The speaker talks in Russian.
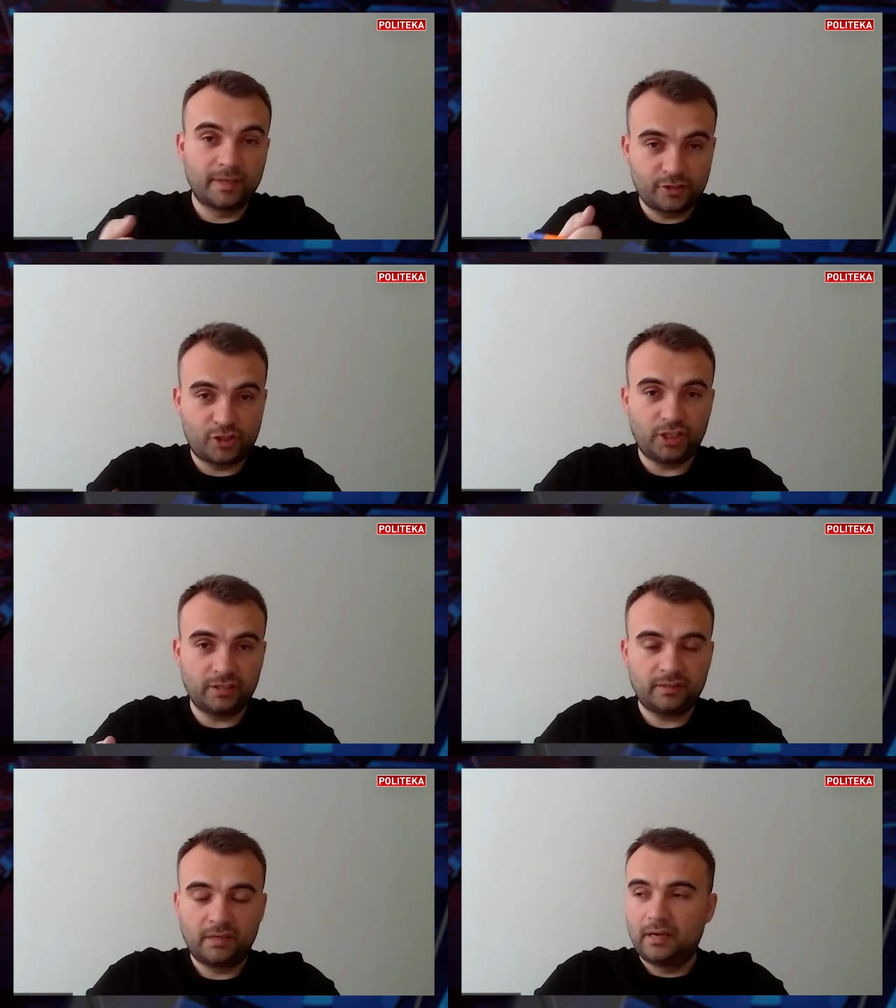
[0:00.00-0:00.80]

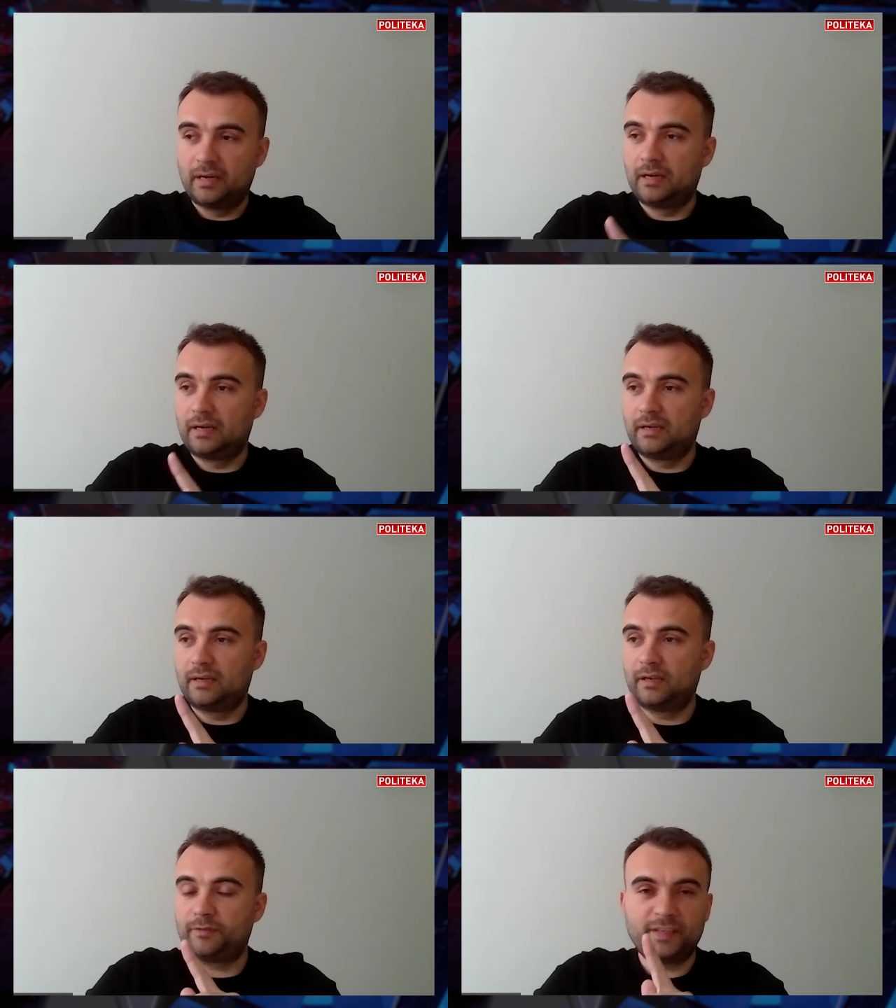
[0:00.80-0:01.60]
молчит.
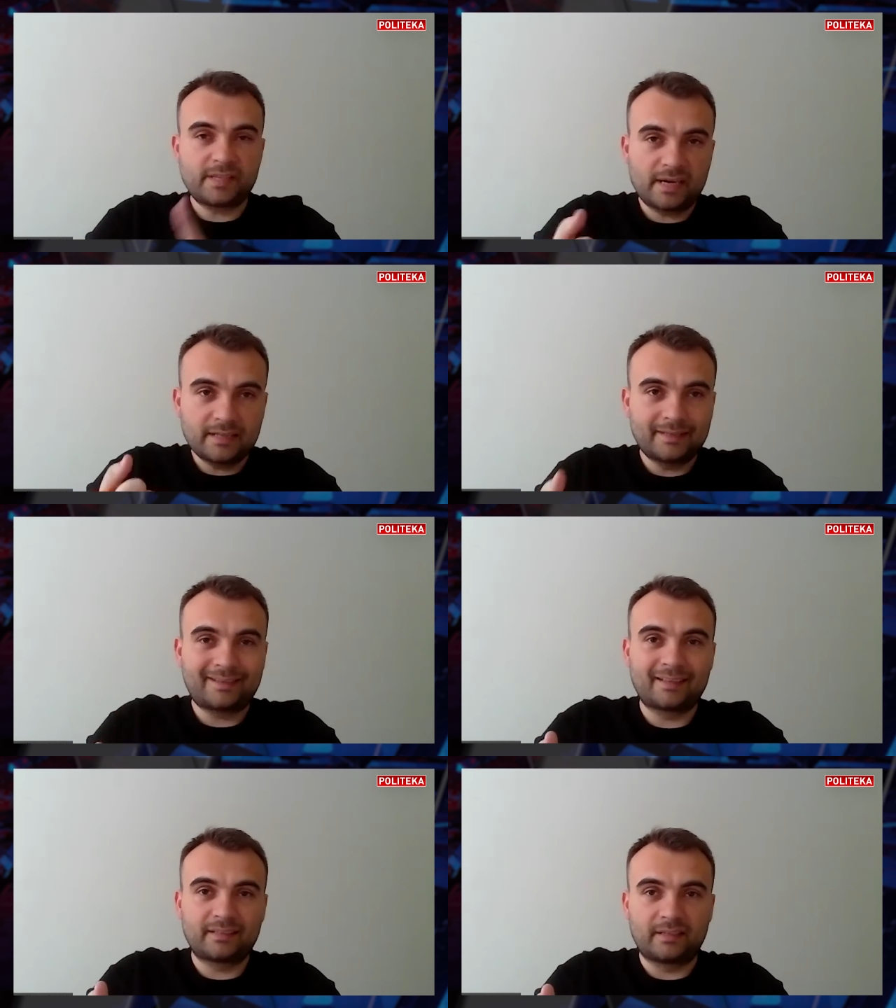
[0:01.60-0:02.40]
А, федеральные
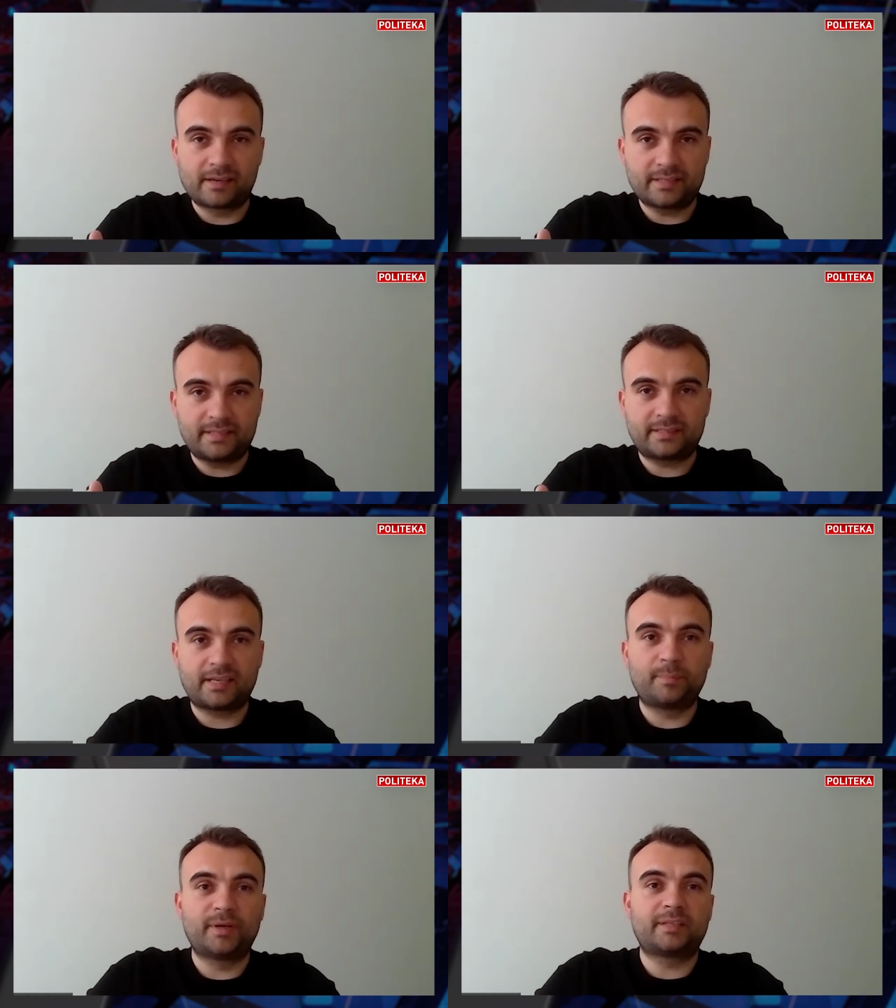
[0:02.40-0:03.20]
каналы
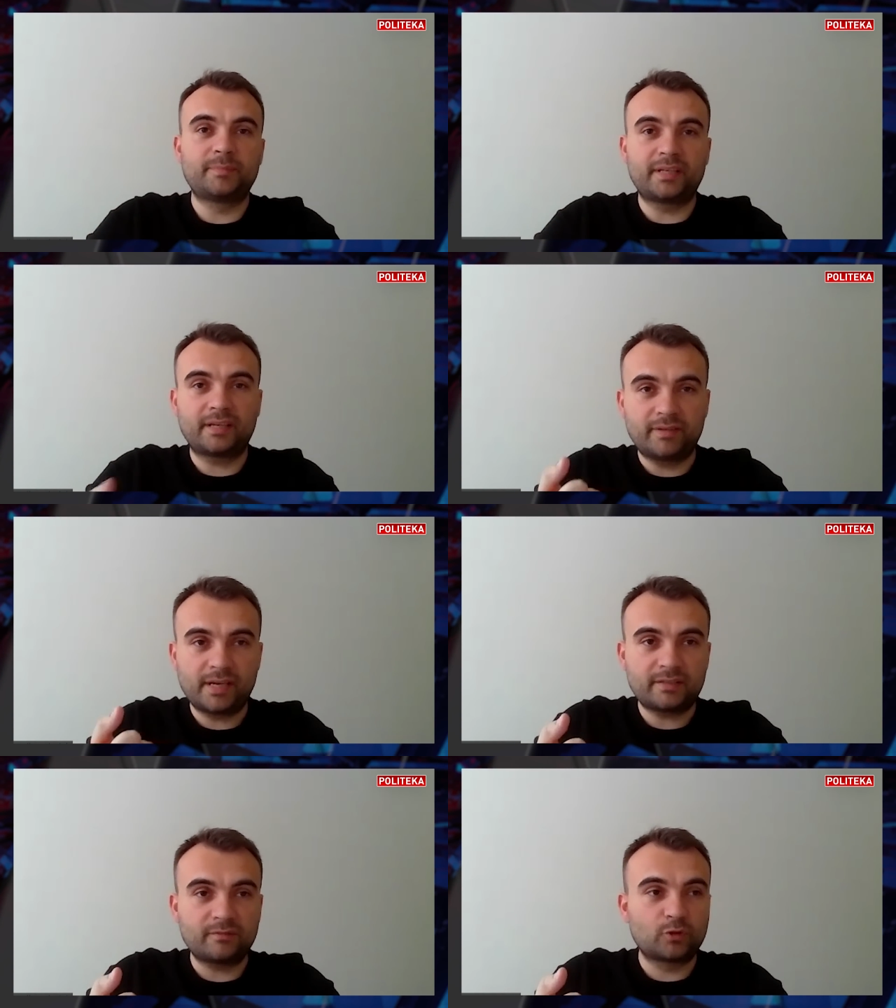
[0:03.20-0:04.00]
российские об этом не говорят.